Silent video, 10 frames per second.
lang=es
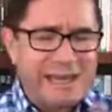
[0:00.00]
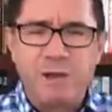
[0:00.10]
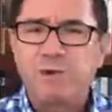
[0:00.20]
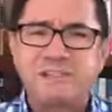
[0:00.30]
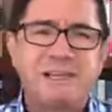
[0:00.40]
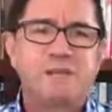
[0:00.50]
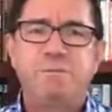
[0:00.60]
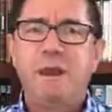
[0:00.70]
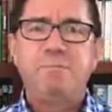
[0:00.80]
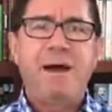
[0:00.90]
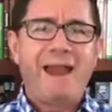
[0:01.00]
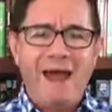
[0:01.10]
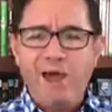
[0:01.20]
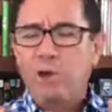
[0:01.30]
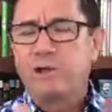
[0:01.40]
que no estás
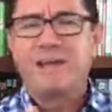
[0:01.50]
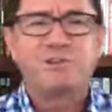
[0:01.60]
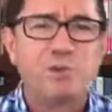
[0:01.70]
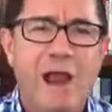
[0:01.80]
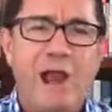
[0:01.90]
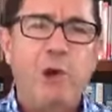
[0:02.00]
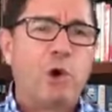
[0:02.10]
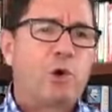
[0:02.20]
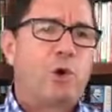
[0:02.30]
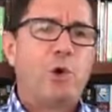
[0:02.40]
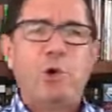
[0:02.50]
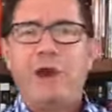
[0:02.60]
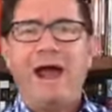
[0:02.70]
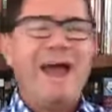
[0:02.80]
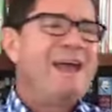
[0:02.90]
preparado, que es una
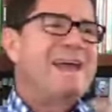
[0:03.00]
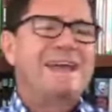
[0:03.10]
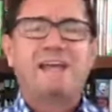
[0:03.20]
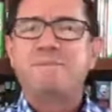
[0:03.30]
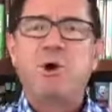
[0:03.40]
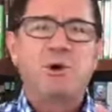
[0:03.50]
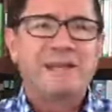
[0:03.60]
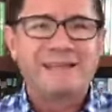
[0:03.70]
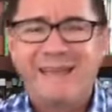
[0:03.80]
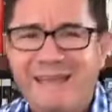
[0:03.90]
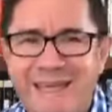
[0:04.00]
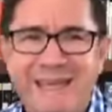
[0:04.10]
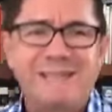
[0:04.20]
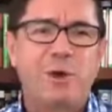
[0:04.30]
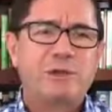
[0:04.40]
locura, que es mejor que te
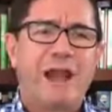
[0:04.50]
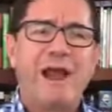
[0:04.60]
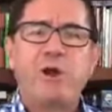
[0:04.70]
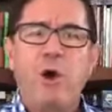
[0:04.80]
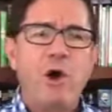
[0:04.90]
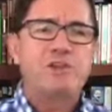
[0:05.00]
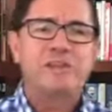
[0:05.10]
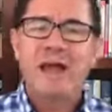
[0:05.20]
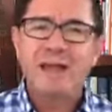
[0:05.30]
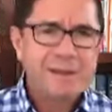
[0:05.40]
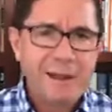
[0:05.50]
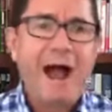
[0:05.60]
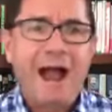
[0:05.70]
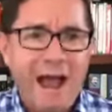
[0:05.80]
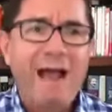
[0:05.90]
dediques a otra cosa?
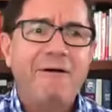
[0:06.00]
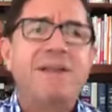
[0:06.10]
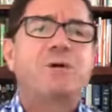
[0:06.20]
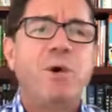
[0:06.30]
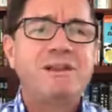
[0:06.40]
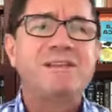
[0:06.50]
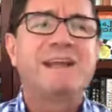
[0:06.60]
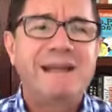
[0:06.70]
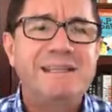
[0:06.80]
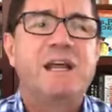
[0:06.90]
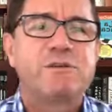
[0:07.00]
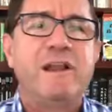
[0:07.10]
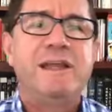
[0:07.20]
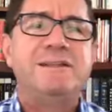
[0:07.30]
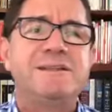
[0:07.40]
a, ver, ¿cuántas caritas
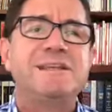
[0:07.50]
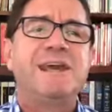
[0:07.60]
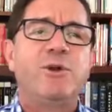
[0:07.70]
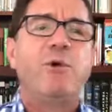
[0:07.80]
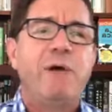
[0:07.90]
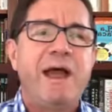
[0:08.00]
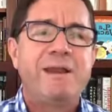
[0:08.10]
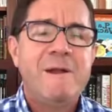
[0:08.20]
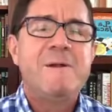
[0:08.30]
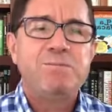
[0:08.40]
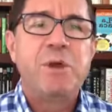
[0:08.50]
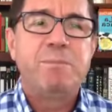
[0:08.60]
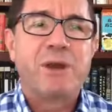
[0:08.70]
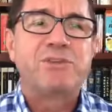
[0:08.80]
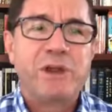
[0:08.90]
felices quiero ver de
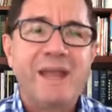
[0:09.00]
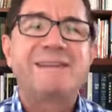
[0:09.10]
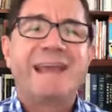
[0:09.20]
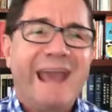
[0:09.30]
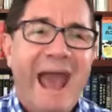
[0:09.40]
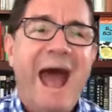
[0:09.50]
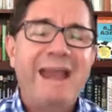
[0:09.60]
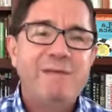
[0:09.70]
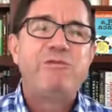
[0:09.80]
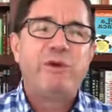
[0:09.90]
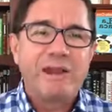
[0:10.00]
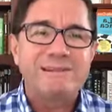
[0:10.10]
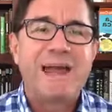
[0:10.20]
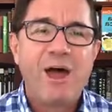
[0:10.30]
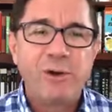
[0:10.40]
personas que han
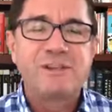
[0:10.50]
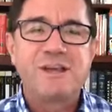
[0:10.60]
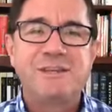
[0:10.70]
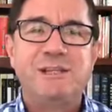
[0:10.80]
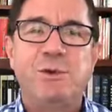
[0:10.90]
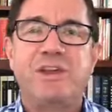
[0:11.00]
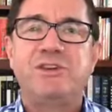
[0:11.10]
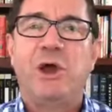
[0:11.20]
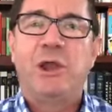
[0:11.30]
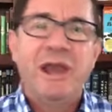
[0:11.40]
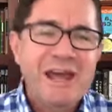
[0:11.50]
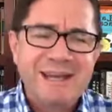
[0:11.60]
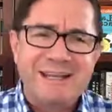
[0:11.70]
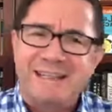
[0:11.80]
enfrentado esa situación? De